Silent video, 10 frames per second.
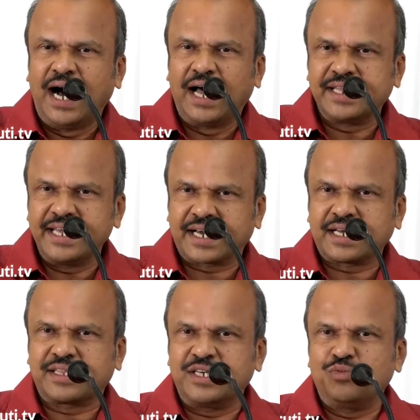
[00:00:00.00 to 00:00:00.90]
அந்த
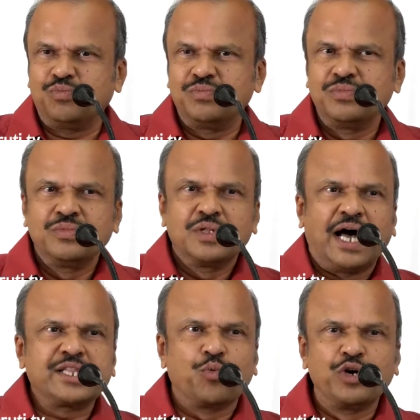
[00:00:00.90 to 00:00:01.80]
இயக்கத்தையும்
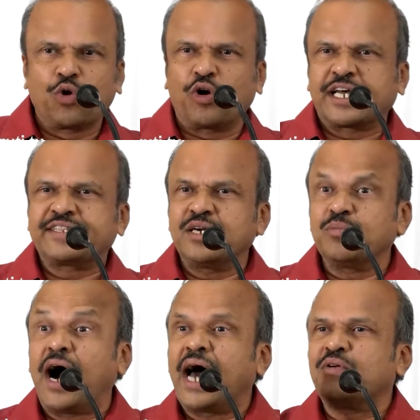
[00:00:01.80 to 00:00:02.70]
அந்த
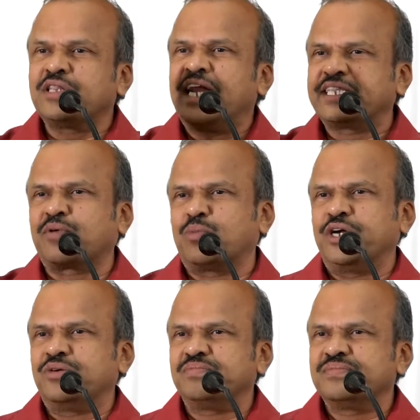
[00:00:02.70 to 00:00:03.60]
உயிரோட்டத்தையும் யார் வந்து அழித்து விட
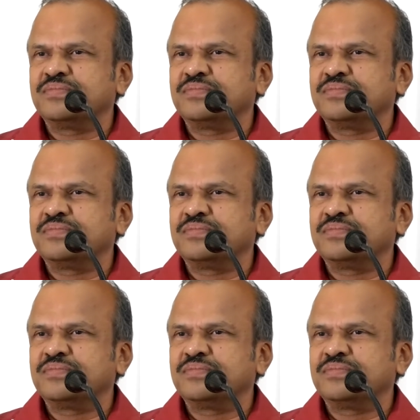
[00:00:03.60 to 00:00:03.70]
முடியும்